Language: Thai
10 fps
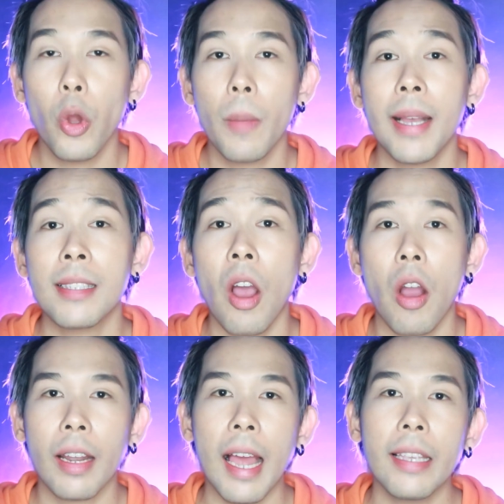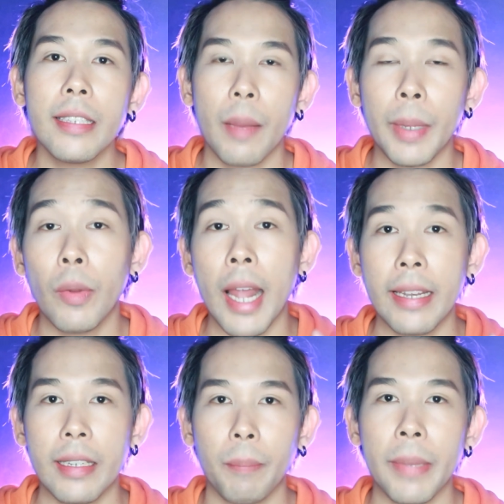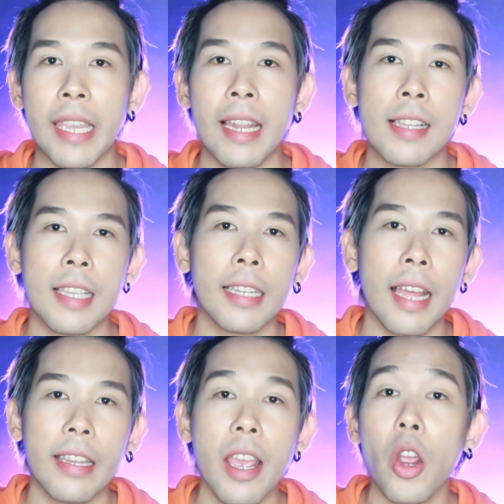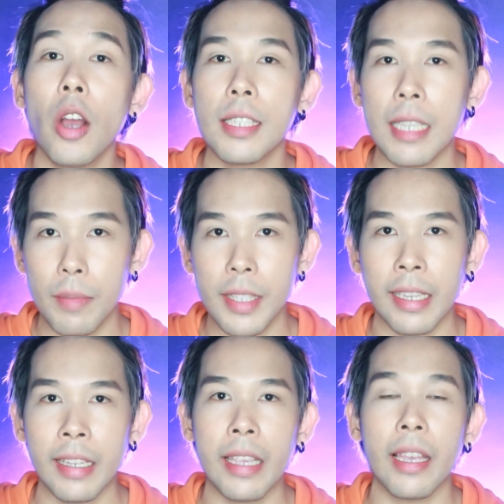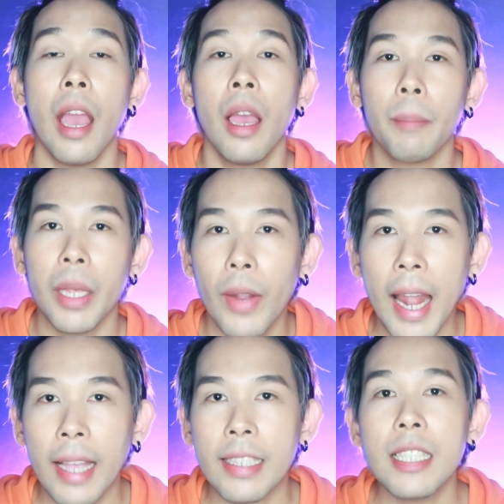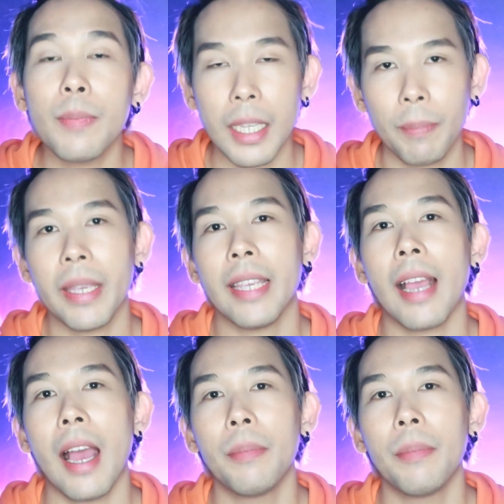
โดยมันจะออกล่าเหยื่อเป็นเวลาหนึ่งปีหลังจากนั้นเนี่ยก็จะจำศีลอีกเป็นเวลายี่สิบเจ็ดปีค